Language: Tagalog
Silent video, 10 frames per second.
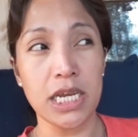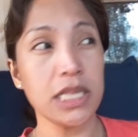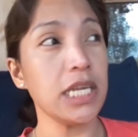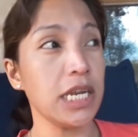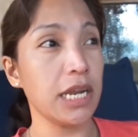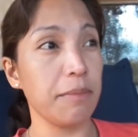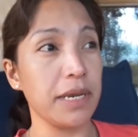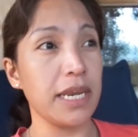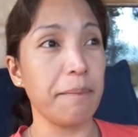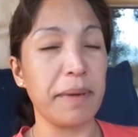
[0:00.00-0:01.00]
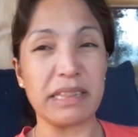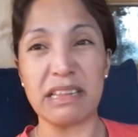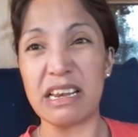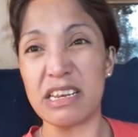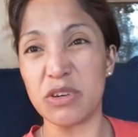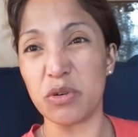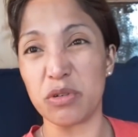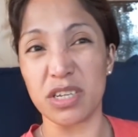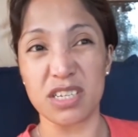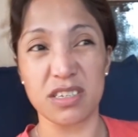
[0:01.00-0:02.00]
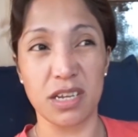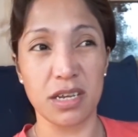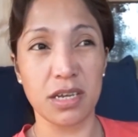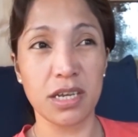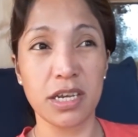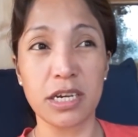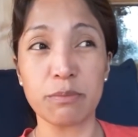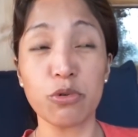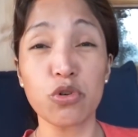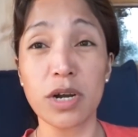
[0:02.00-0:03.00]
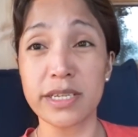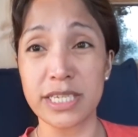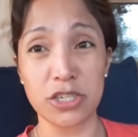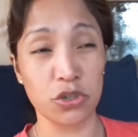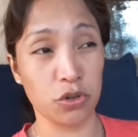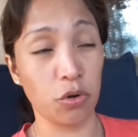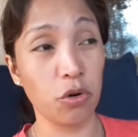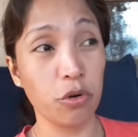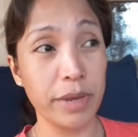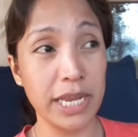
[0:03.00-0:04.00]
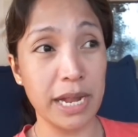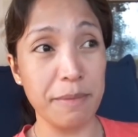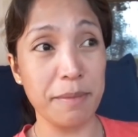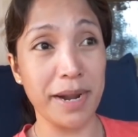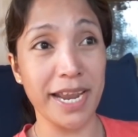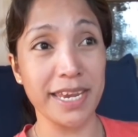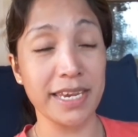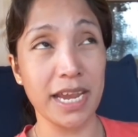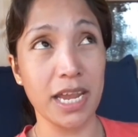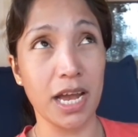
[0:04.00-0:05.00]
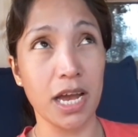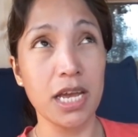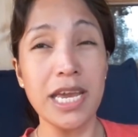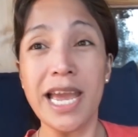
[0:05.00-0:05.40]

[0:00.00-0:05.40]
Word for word: hindi na namin dapat dalhin doon kasi bukas is eh, uuwi kami mga inday ah,